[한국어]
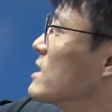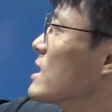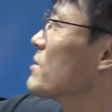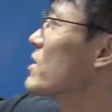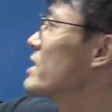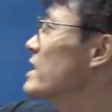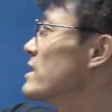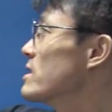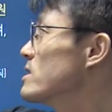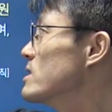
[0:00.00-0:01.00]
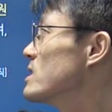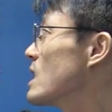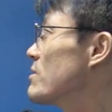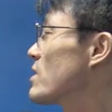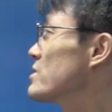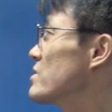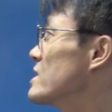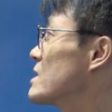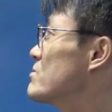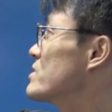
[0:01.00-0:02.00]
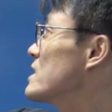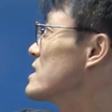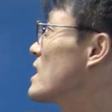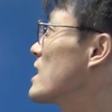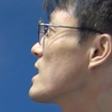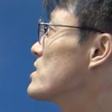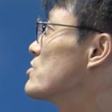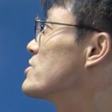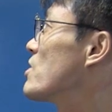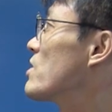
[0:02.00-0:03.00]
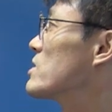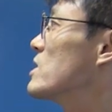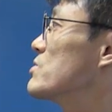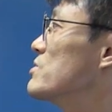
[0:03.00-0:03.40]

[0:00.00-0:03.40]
대법관 회의는 대법관 전원의 3분의 이상이 출석. 자,